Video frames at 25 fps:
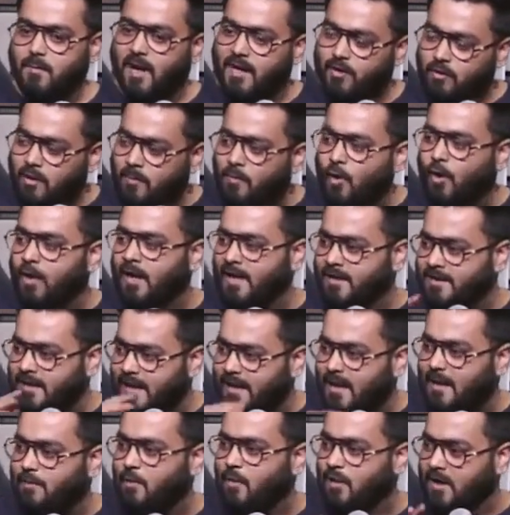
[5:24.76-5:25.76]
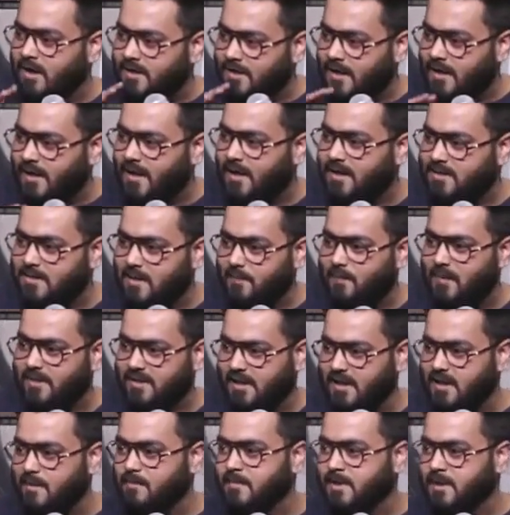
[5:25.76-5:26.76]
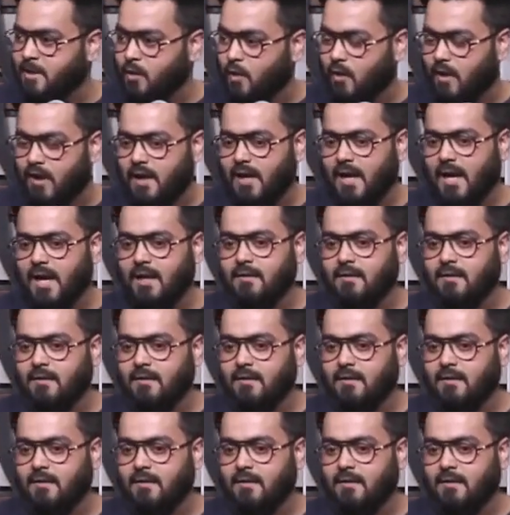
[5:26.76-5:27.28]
बट वो बोले जा रहा है बोले जा रहा है ऐसे पंद्रह मिनट हो गए